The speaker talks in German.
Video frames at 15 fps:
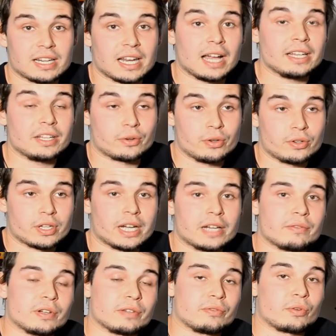Klar, ihr könnt da
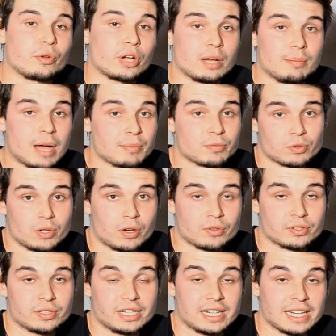einfach von eurer Mom zu
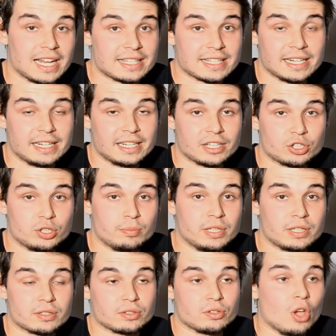Hause den Glasreiniger
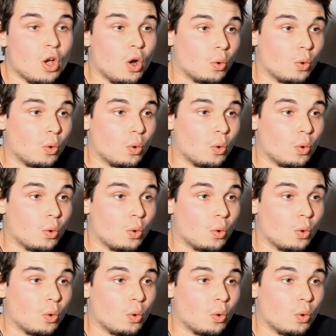stibitzen